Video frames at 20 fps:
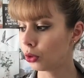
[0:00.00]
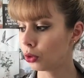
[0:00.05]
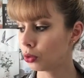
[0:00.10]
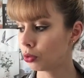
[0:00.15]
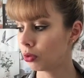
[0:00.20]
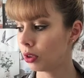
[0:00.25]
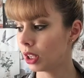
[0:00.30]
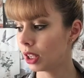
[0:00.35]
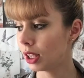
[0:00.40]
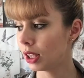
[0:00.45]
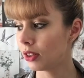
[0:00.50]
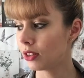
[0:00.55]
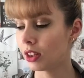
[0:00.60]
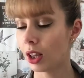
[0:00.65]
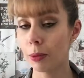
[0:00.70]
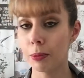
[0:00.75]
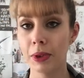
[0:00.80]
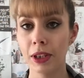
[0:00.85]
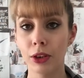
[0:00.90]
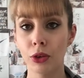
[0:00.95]
tous les
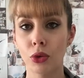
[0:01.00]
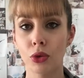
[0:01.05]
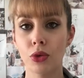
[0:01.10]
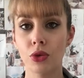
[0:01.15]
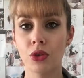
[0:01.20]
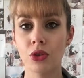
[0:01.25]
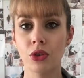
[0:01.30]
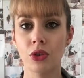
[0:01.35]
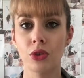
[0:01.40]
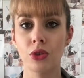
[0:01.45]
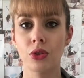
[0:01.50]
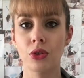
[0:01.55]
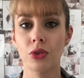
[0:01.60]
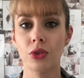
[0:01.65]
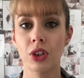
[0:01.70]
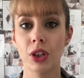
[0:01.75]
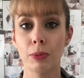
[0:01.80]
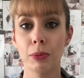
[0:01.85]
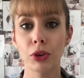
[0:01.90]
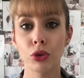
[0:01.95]
habits que
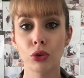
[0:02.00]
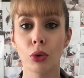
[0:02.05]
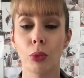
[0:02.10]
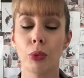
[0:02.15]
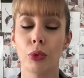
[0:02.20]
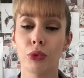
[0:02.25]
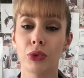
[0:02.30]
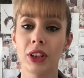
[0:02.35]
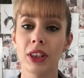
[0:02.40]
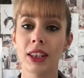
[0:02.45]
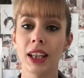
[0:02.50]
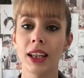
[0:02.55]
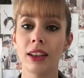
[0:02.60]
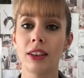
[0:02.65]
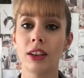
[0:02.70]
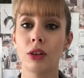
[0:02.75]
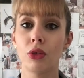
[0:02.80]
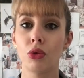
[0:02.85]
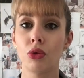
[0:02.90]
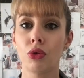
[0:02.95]
j'ai mis sur mon Vinted
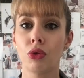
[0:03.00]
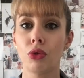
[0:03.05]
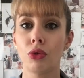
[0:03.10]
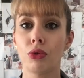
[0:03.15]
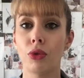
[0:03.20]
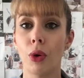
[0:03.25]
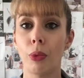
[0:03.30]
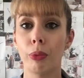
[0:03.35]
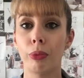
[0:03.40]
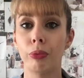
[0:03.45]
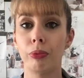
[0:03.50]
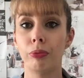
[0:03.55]
et que je vends